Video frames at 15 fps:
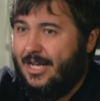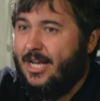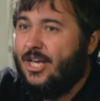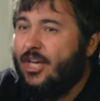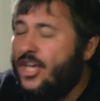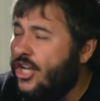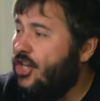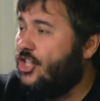
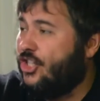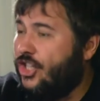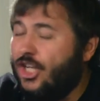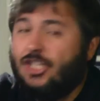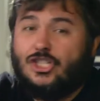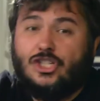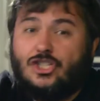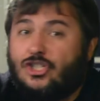
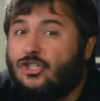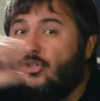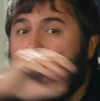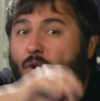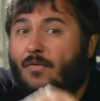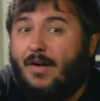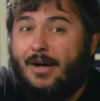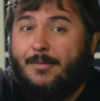Ищите
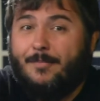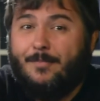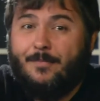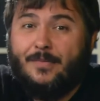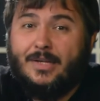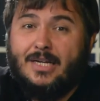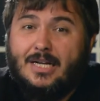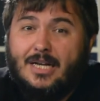слово.
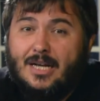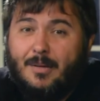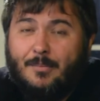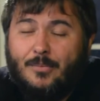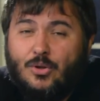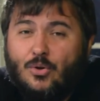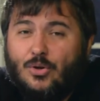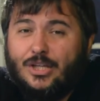
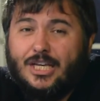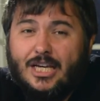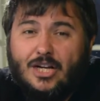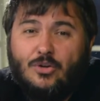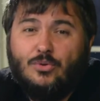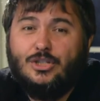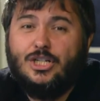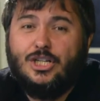Многие
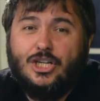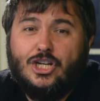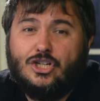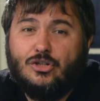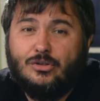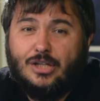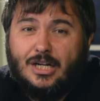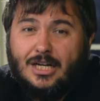люди
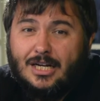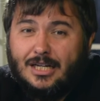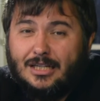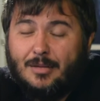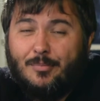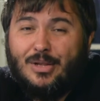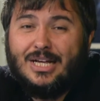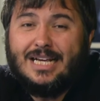ищут
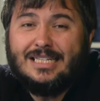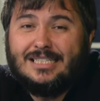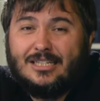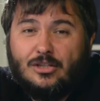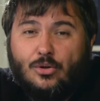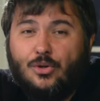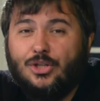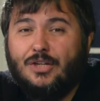
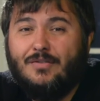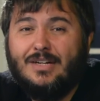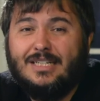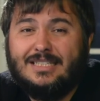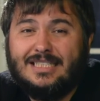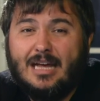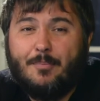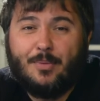благосклонного
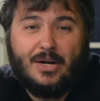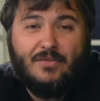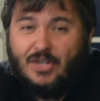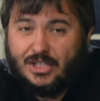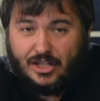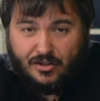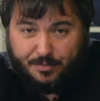лица правителя,